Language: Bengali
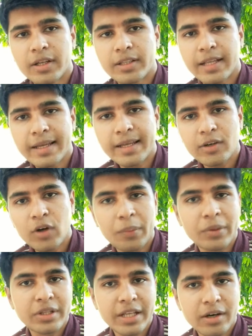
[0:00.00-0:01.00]
তাকেই
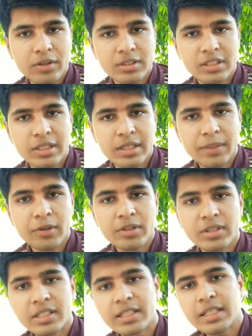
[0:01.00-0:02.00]
কবর দেওয়া হচ্ছে এবং
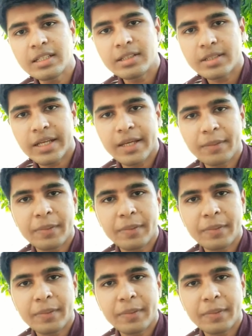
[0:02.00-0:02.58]
তিনি এই